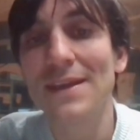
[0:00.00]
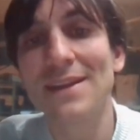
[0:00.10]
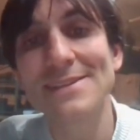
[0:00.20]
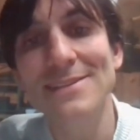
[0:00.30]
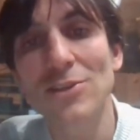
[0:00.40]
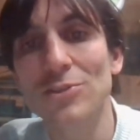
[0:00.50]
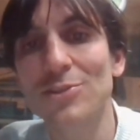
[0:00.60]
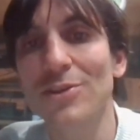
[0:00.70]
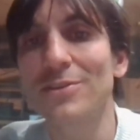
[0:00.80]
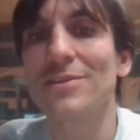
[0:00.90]
laissant
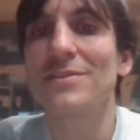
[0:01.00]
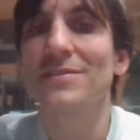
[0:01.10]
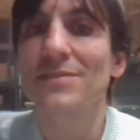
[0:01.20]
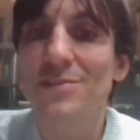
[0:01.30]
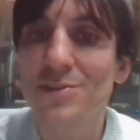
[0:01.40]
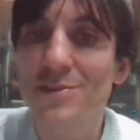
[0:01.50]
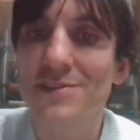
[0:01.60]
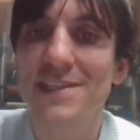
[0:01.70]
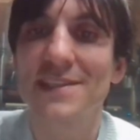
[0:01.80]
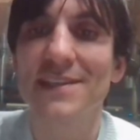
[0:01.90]
entendre que
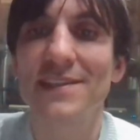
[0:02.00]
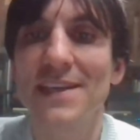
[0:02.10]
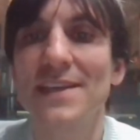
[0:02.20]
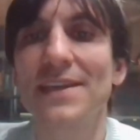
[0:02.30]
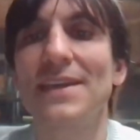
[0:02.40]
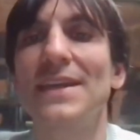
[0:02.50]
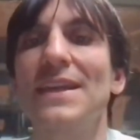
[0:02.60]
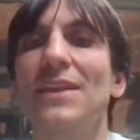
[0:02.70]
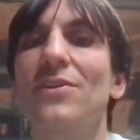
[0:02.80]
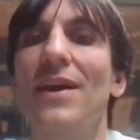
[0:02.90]
cet été,
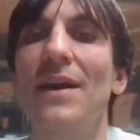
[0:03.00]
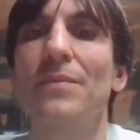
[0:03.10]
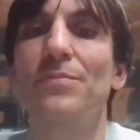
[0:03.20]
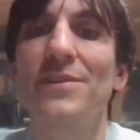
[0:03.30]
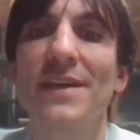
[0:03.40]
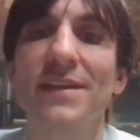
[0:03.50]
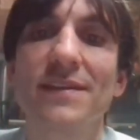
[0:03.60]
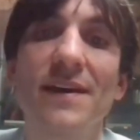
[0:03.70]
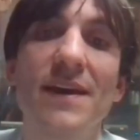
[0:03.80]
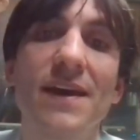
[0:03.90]
il y aura
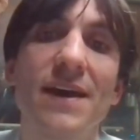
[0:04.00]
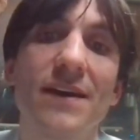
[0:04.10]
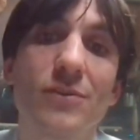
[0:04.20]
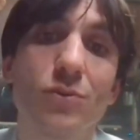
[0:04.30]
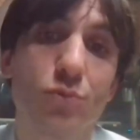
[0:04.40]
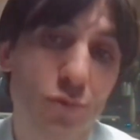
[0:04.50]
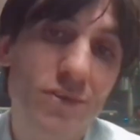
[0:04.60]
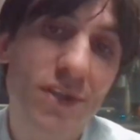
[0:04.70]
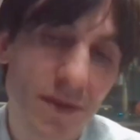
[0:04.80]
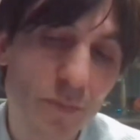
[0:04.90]
peut-être ou,
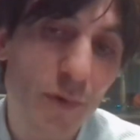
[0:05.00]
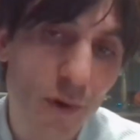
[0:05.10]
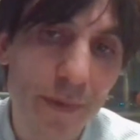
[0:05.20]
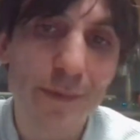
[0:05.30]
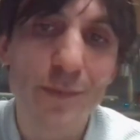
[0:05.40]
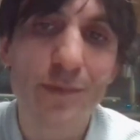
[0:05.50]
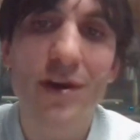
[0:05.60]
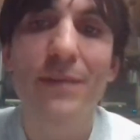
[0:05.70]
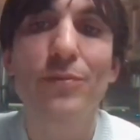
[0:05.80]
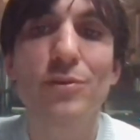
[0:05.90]
très,
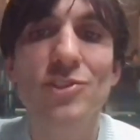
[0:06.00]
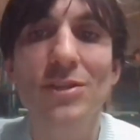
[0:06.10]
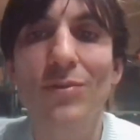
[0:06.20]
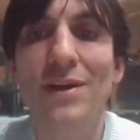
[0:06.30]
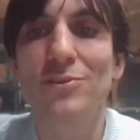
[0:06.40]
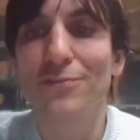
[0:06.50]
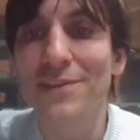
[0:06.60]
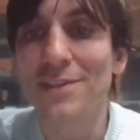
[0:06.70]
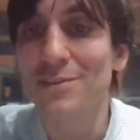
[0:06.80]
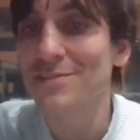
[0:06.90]
probablement un projet de loi de
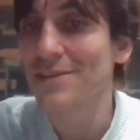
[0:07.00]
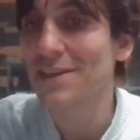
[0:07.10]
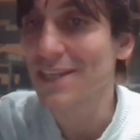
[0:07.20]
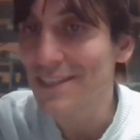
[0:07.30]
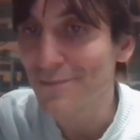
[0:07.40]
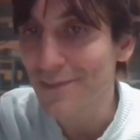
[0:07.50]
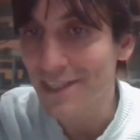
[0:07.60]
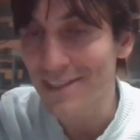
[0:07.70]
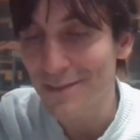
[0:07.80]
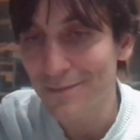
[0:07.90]
finances
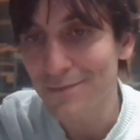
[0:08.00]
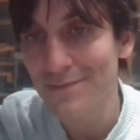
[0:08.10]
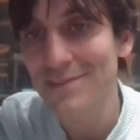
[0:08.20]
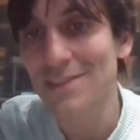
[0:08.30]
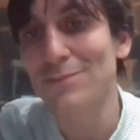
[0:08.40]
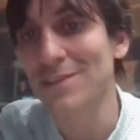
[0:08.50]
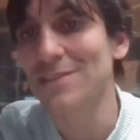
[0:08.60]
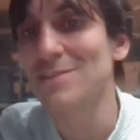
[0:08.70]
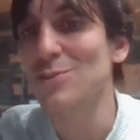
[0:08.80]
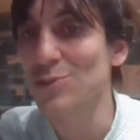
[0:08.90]
rectificatif. Cette
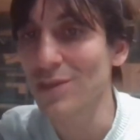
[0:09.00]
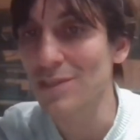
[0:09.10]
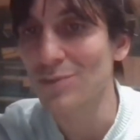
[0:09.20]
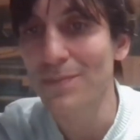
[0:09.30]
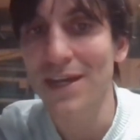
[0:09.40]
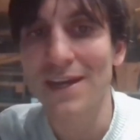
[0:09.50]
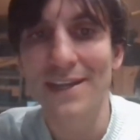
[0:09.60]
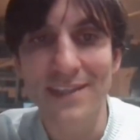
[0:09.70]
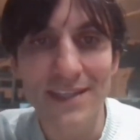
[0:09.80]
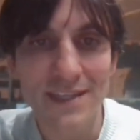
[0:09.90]
fois-ci, ce ne serait donc pas un
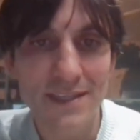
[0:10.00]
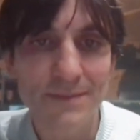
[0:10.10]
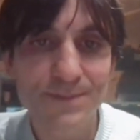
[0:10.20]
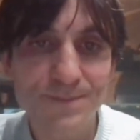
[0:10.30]
décret.